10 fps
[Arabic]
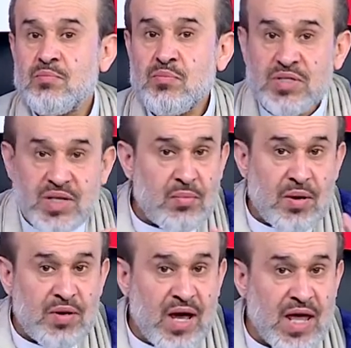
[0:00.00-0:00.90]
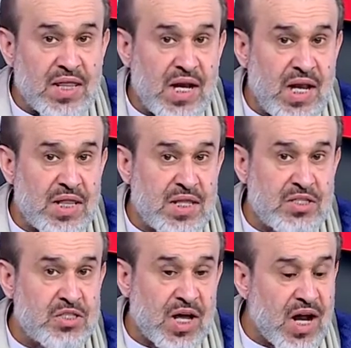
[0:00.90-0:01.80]
بسبب هذا الذي
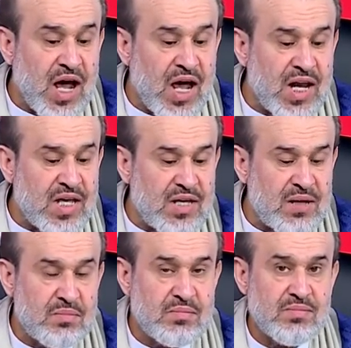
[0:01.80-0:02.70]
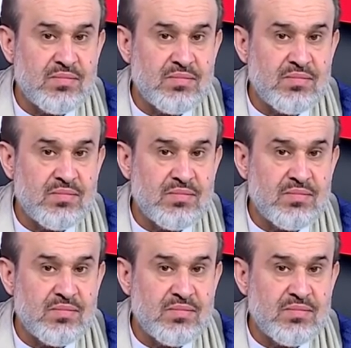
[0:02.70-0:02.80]
جرى عليهم